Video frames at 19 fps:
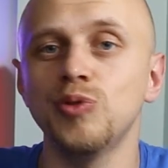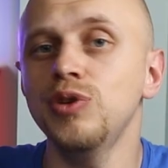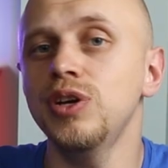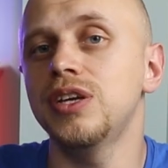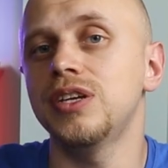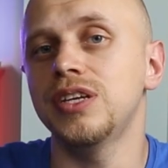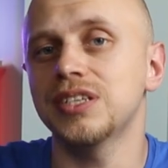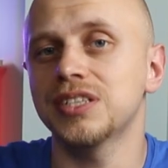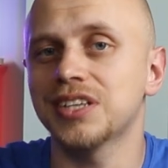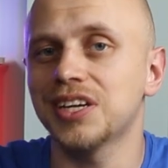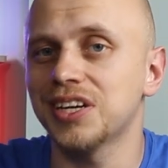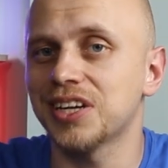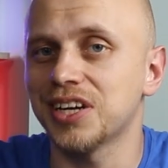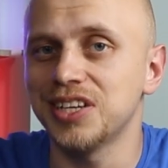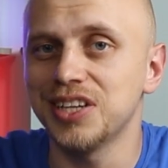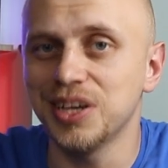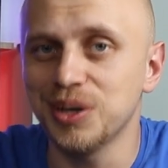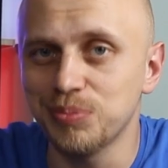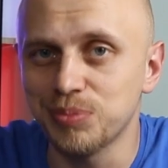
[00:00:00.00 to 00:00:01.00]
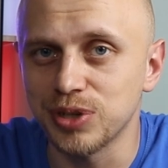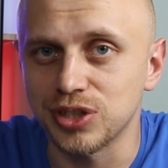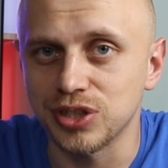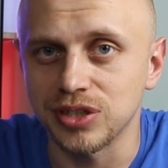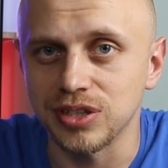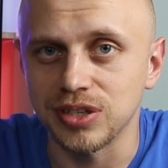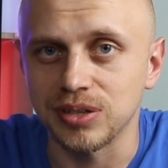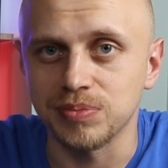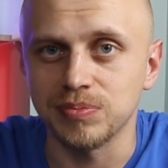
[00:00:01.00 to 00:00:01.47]
Ну и несколько
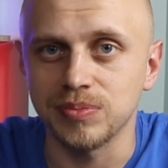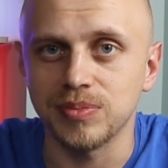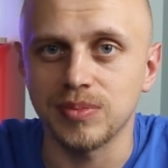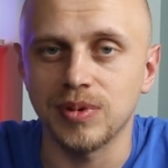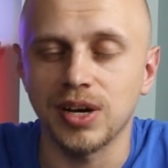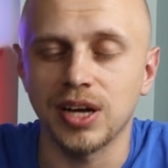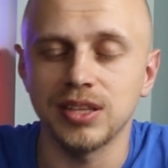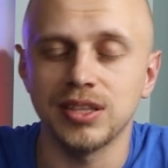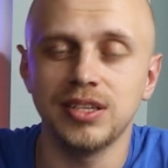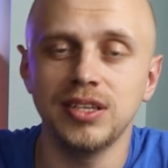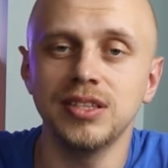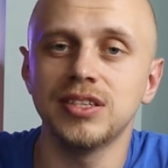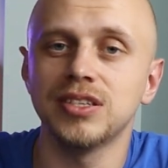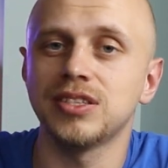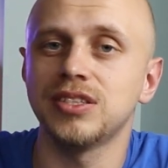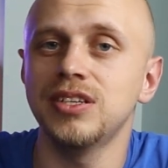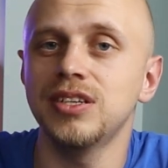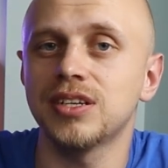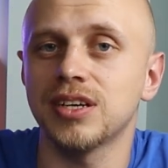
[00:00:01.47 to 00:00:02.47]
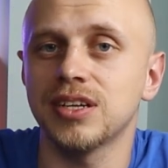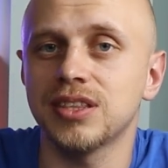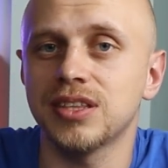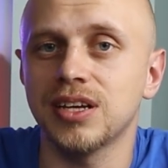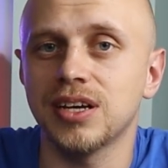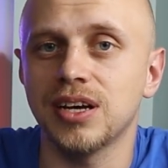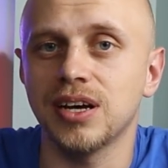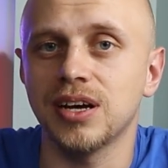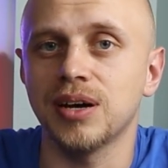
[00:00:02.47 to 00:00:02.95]
необычных. Один из них
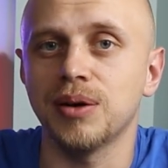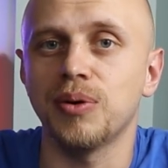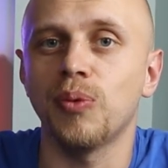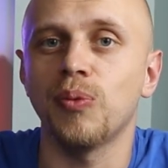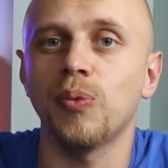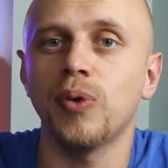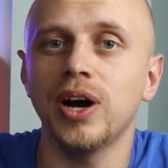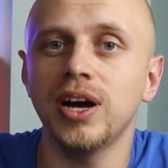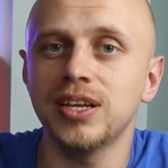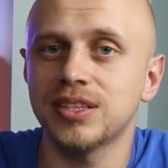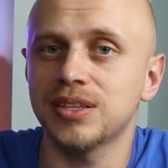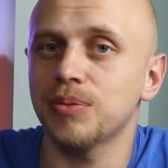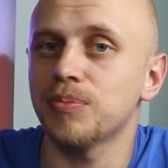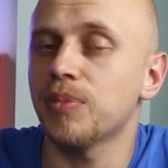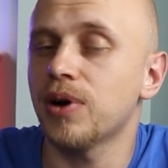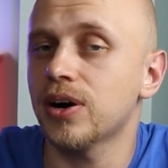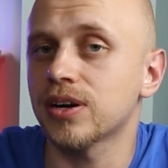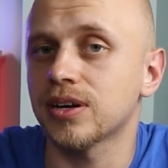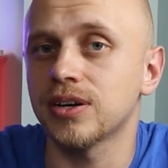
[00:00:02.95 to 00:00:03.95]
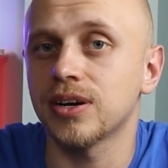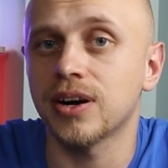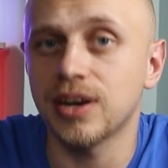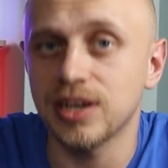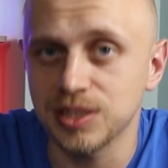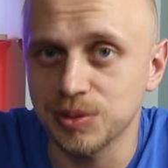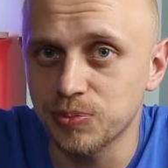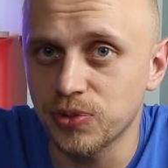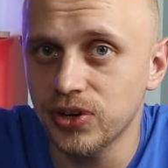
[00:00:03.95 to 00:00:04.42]
это White Bark
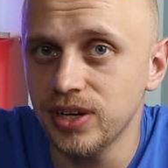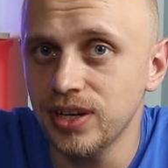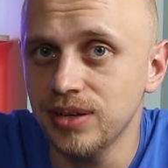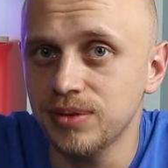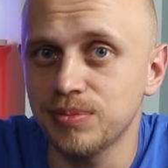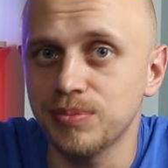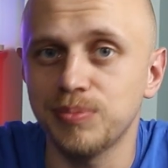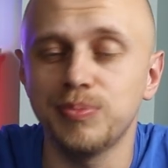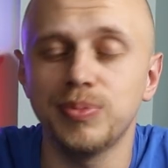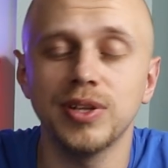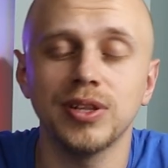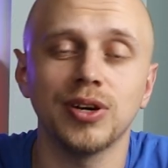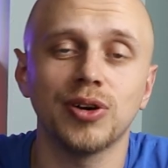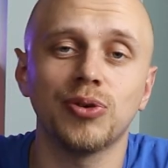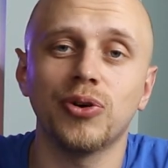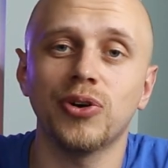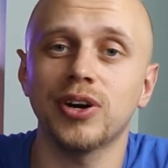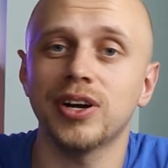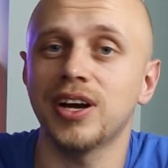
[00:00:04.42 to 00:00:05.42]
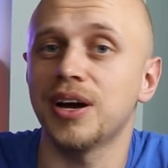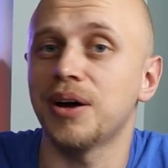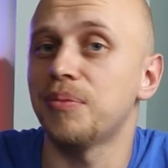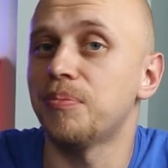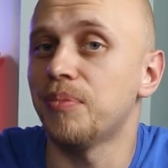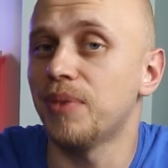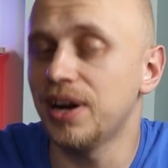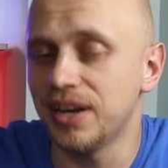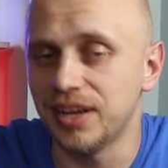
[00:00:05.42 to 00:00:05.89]
Raspberry, белокорая
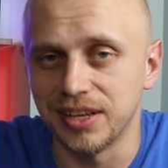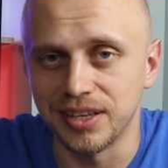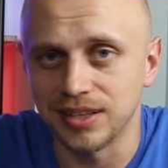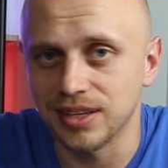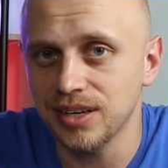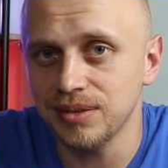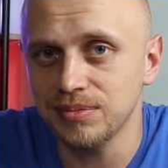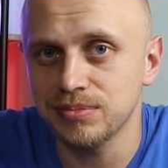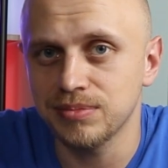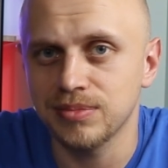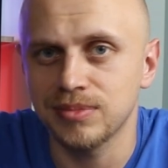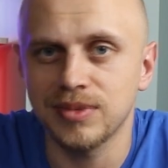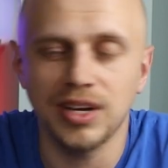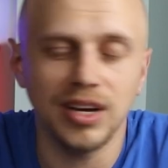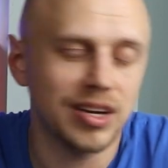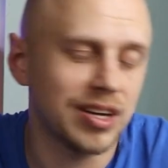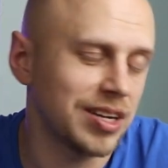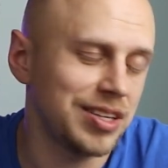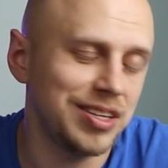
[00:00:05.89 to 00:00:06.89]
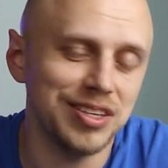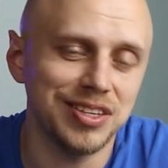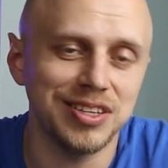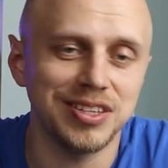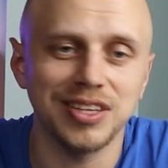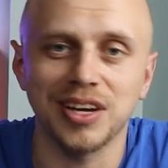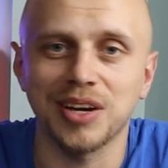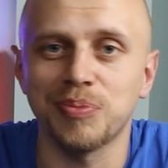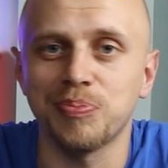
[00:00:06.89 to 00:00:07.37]
малина. Как хотите,
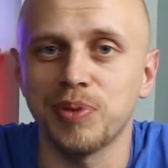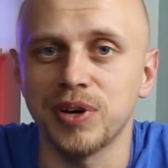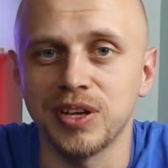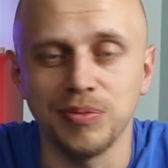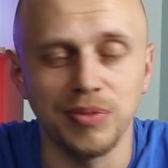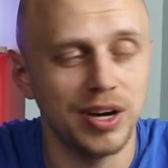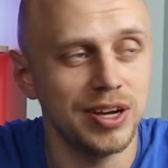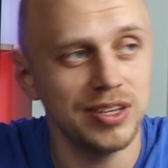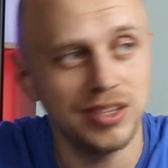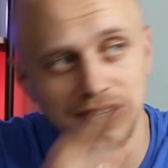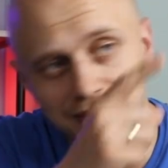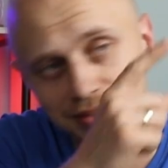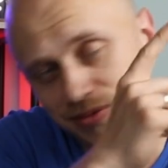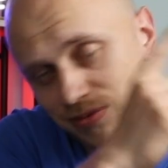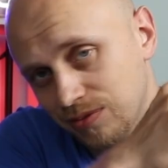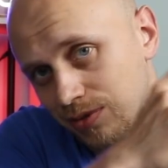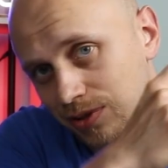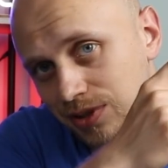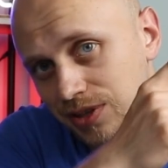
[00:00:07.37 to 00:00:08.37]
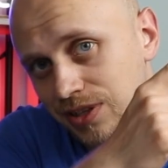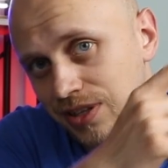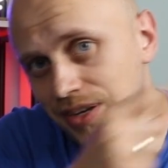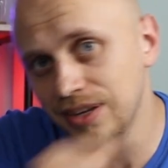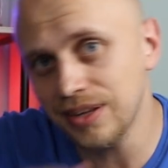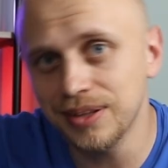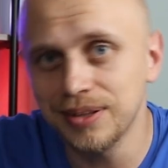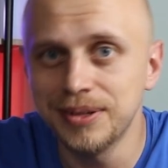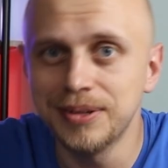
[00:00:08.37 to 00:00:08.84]
так понимаете, вот
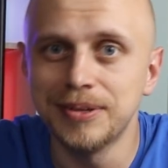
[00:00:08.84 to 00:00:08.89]
она.